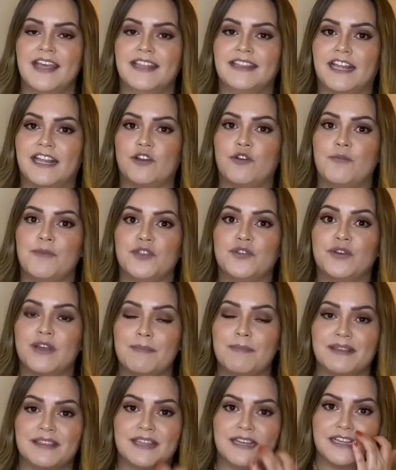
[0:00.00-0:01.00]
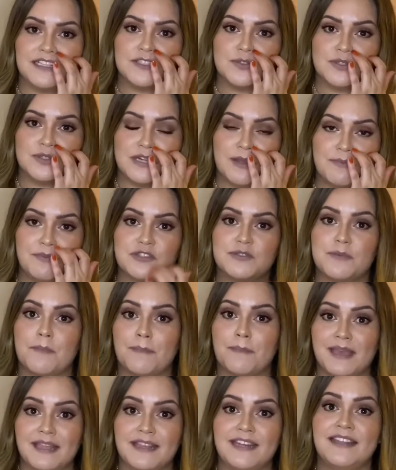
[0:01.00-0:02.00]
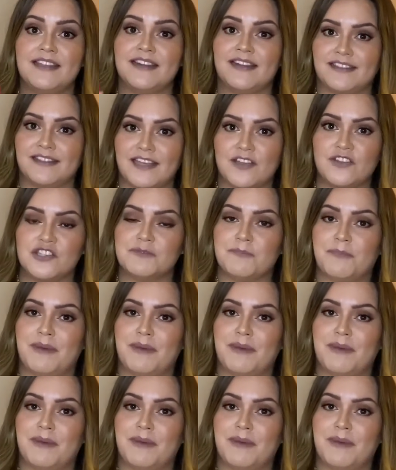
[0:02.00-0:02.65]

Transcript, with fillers: te recomiendo que mantengas tus labios bien hidratados